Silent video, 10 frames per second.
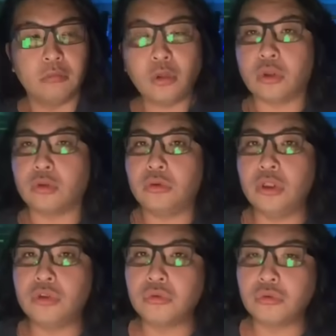だって
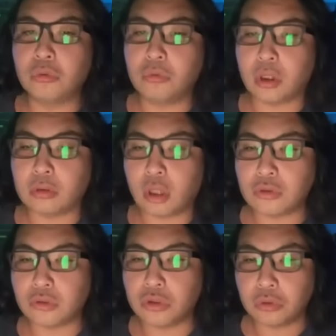ディス動画出
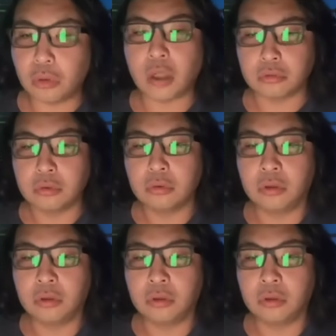す必要がある。